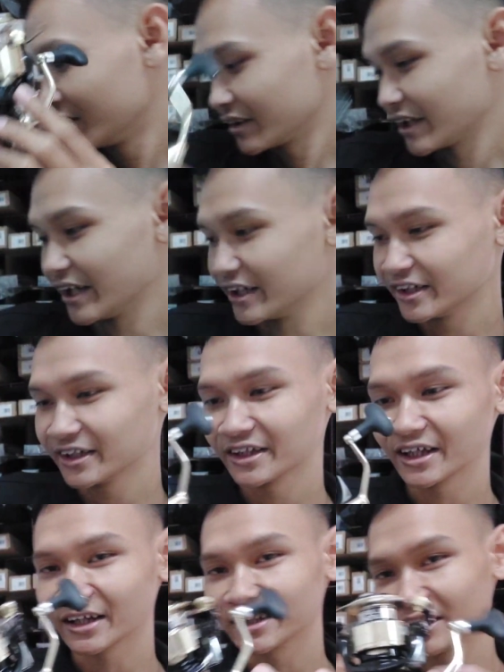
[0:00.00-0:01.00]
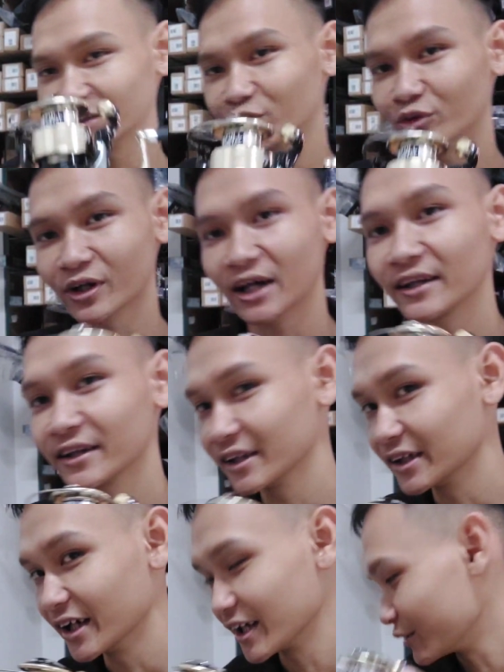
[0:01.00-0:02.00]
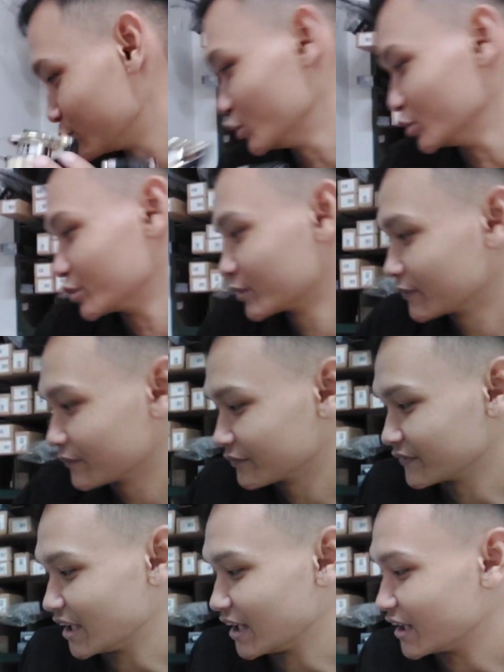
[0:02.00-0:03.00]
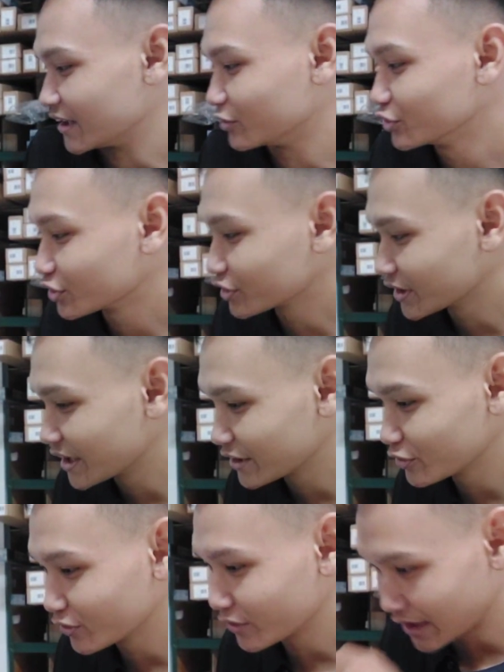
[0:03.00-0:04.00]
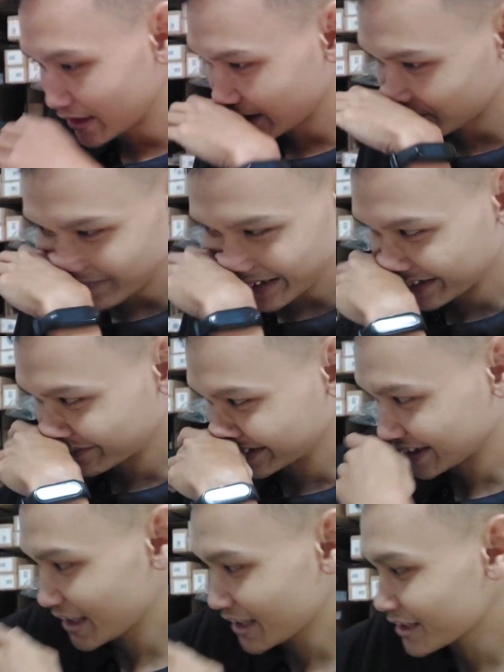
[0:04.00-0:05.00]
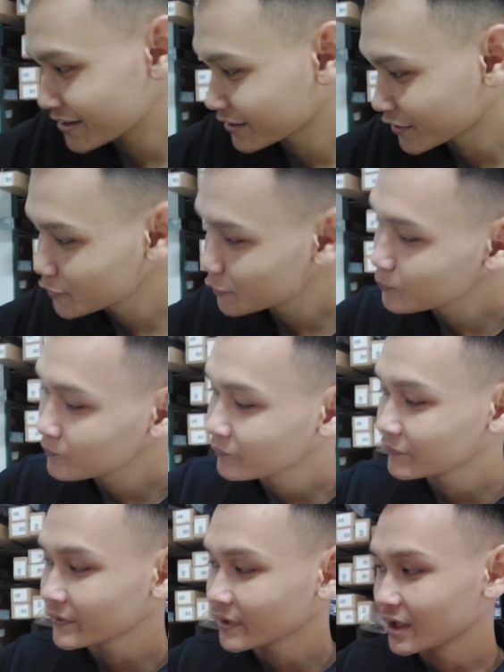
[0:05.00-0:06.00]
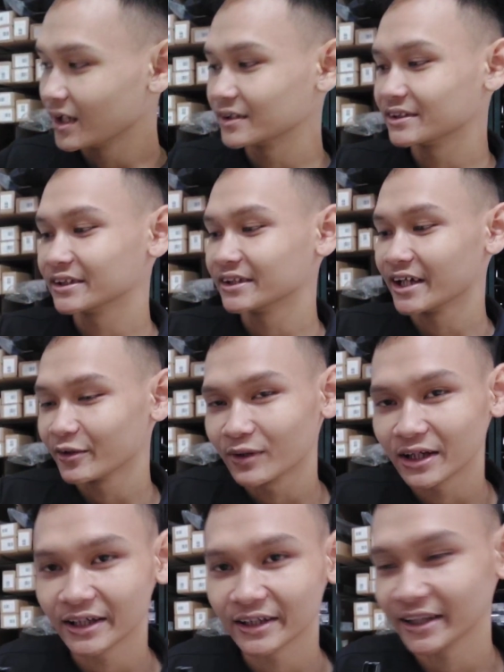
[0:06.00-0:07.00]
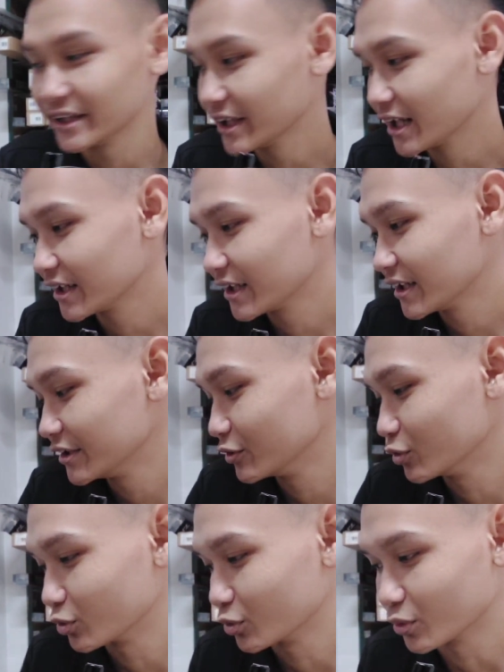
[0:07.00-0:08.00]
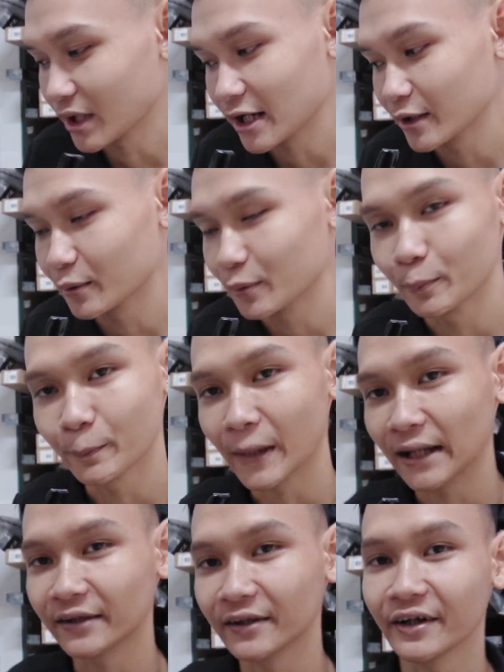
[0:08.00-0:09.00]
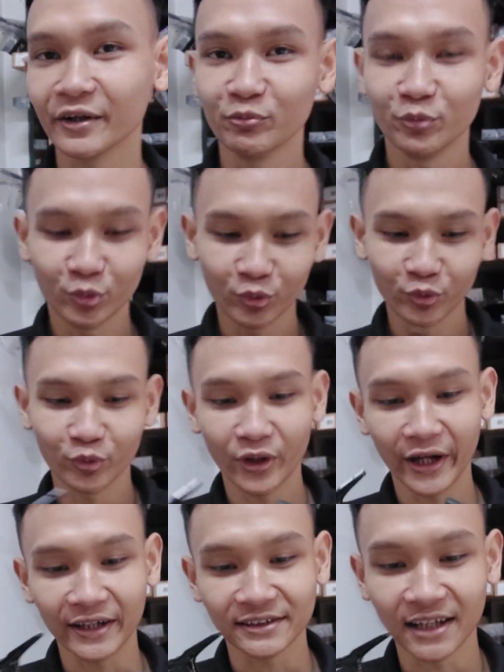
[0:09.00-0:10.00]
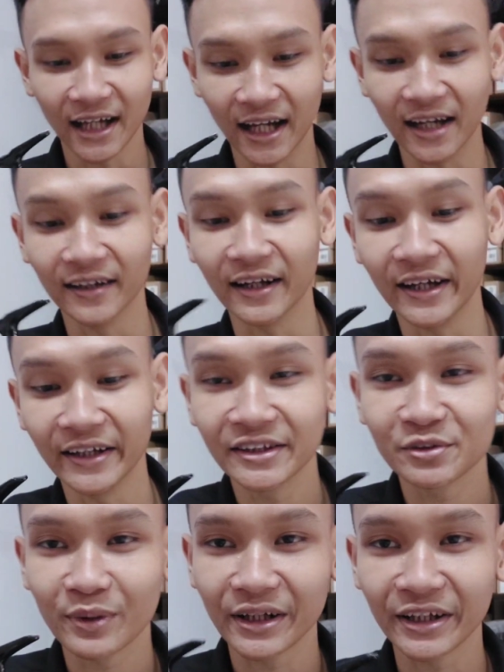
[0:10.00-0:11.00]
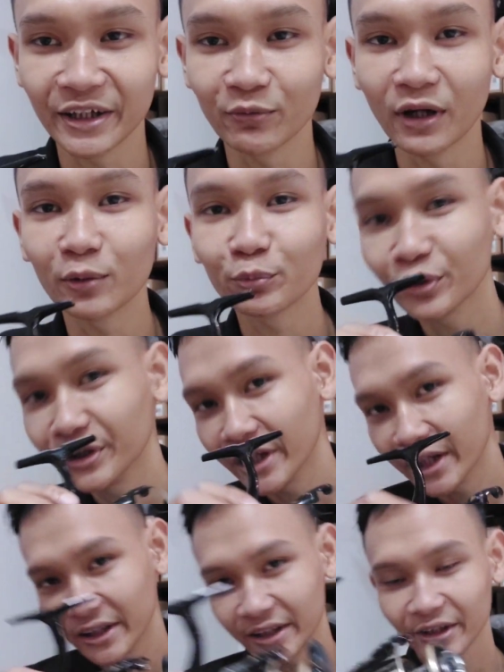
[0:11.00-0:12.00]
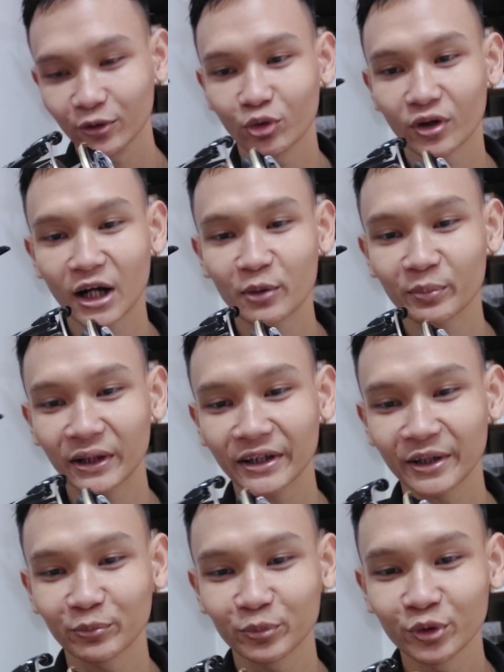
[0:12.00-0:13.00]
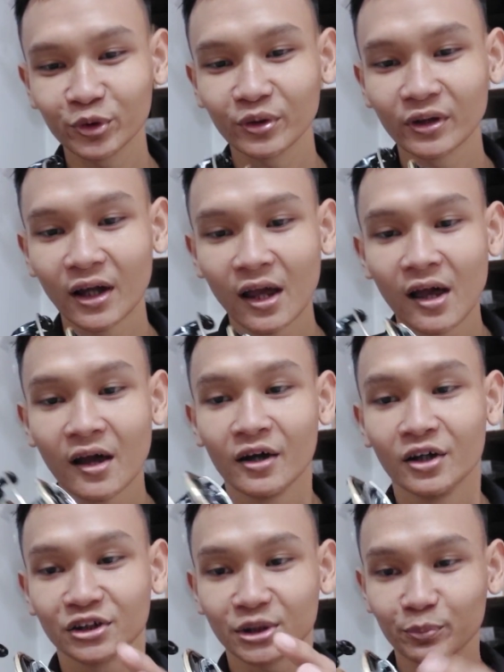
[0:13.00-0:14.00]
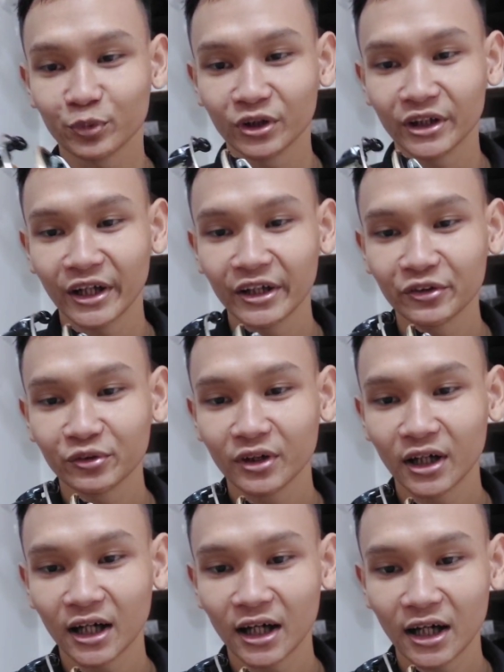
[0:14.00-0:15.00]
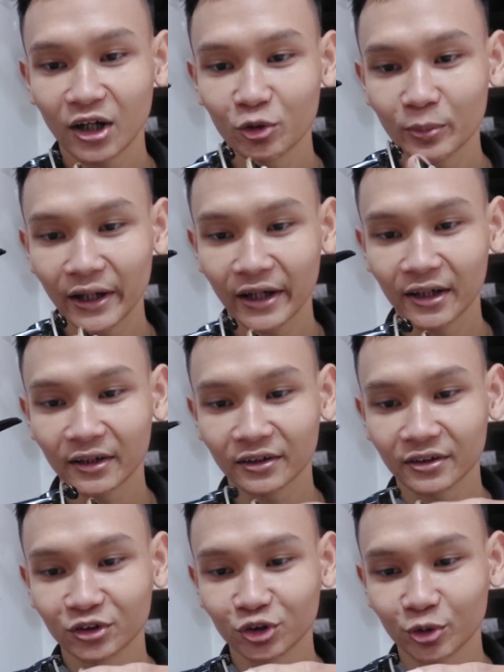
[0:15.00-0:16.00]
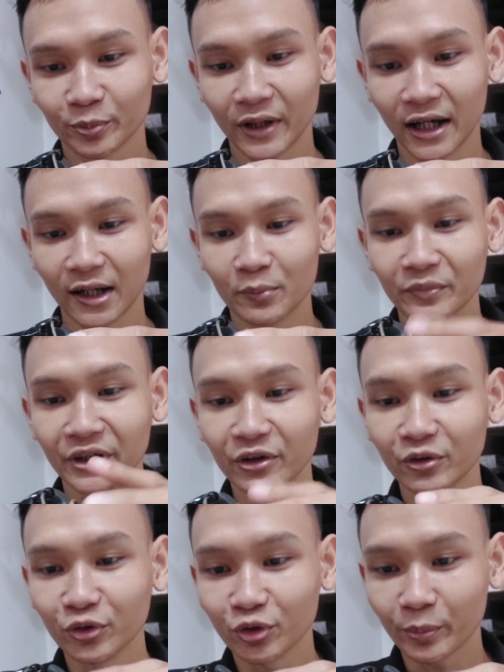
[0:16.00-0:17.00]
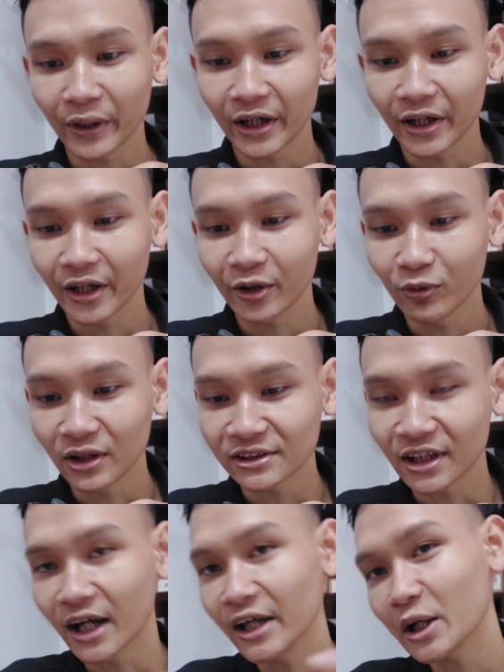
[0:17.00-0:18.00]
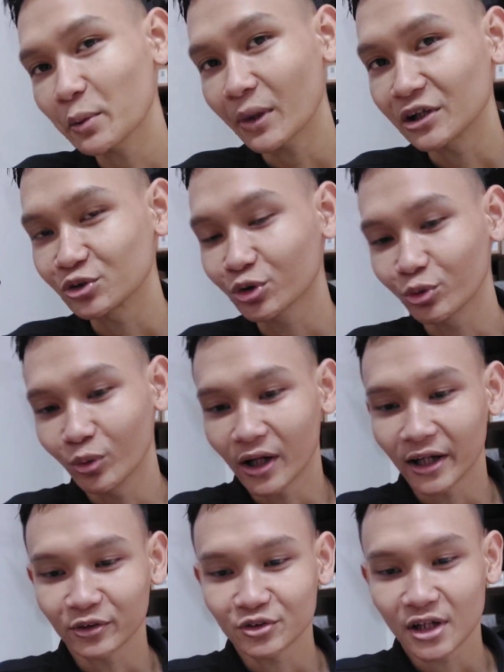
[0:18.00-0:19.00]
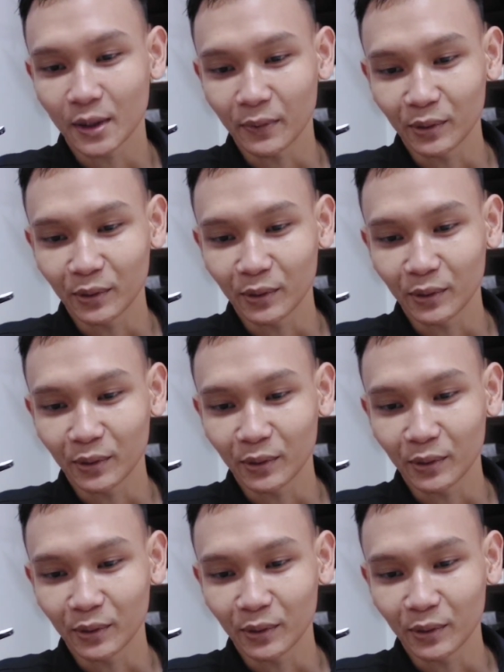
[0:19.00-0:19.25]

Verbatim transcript: oke ini yang di ukuran 3000 nah untuk dari ukuran yang paling besar si Daiwa GT ini ada di ukuran 4000 XH nah ini seperti ini walaupun dia di ukuran 4000 sepulnya ini juga lumayan cukup dalam ini untuk PE 2 setengahnya masuk 280